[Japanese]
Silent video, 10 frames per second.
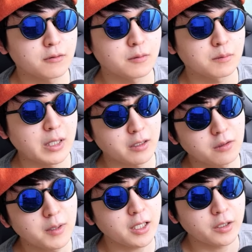まあ、
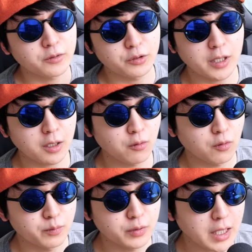例えばだけど中学校
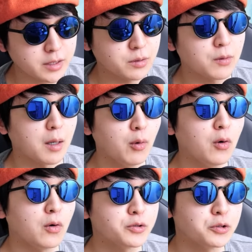の部活とか
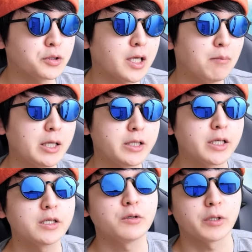も中3まで
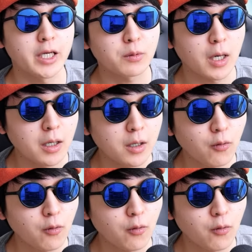できるよねとか